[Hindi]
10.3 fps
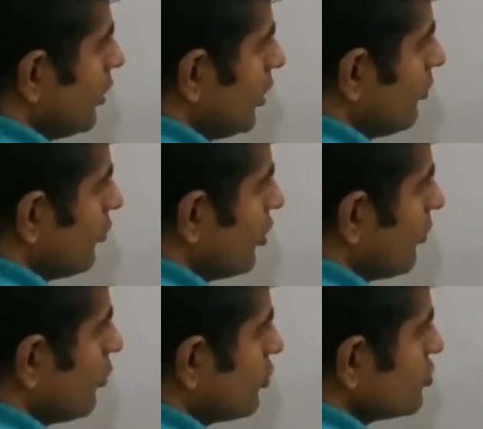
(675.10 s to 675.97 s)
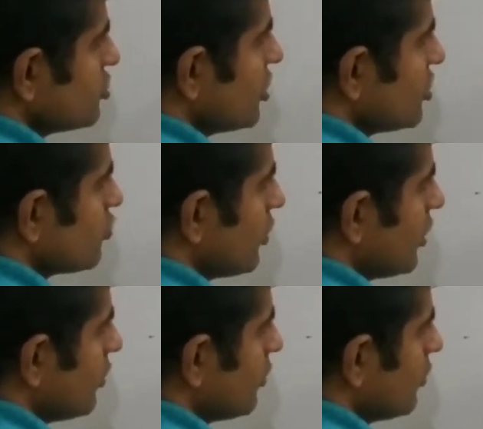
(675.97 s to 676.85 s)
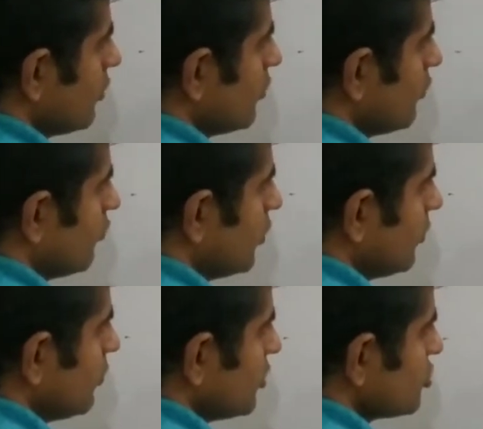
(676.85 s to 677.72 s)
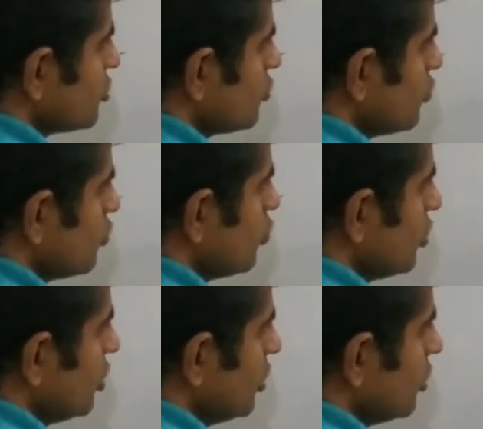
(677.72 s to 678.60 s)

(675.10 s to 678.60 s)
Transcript: एम के अपॉन जे स्क्वायर वन प्लस टू ई